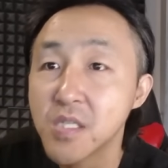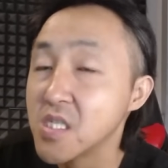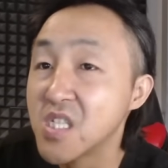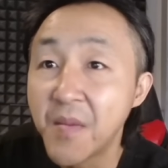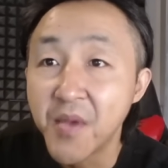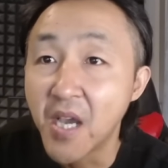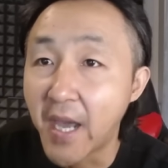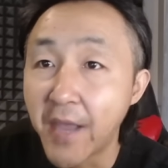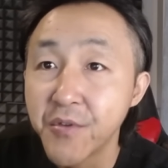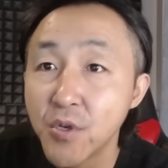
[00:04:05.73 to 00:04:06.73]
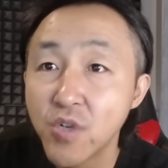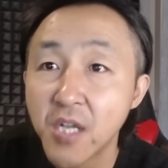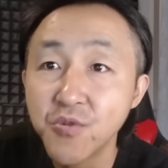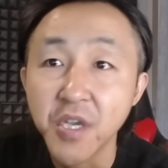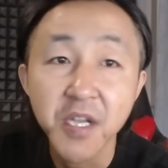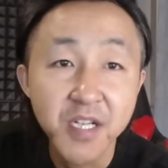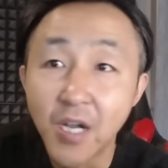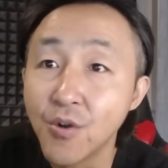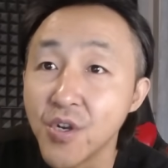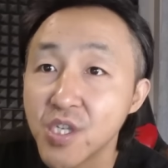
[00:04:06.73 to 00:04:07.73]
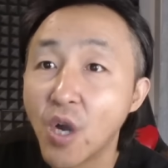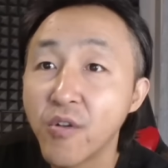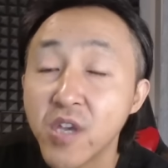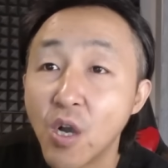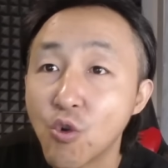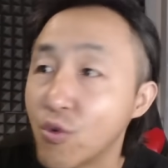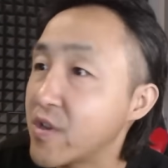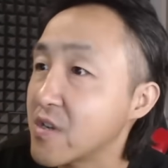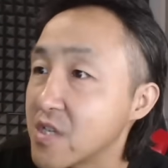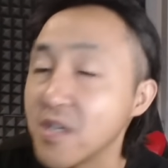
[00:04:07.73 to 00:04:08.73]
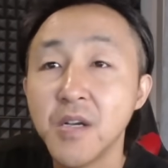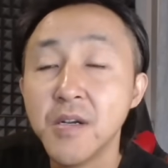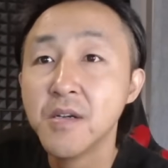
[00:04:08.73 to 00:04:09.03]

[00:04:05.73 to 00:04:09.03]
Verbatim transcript: 四千名海军陆战队，然后幺零幺空降师，